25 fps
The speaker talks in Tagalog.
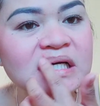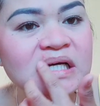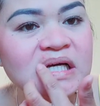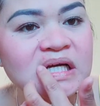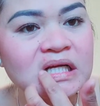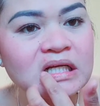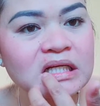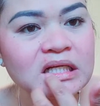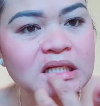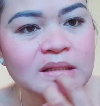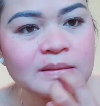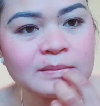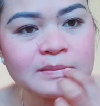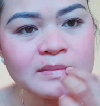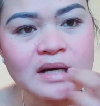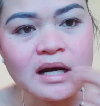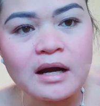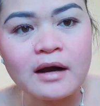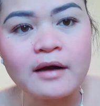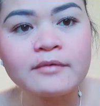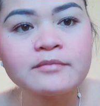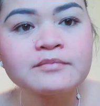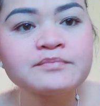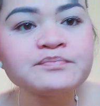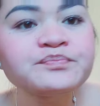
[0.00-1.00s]
di
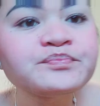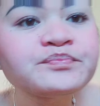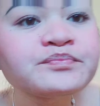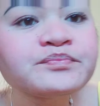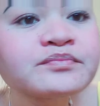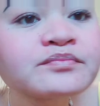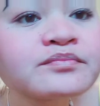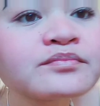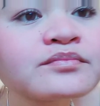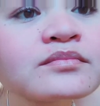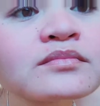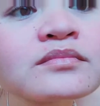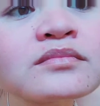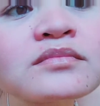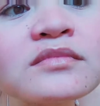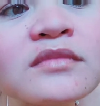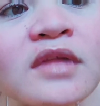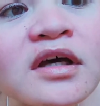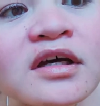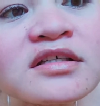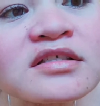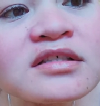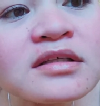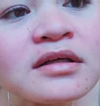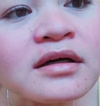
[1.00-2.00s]
ba
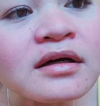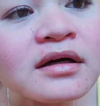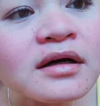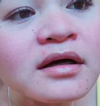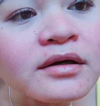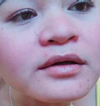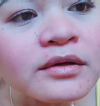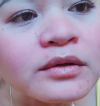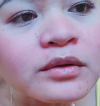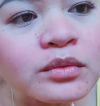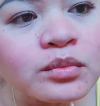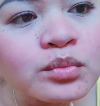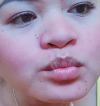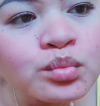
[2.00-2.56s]
nice kaayo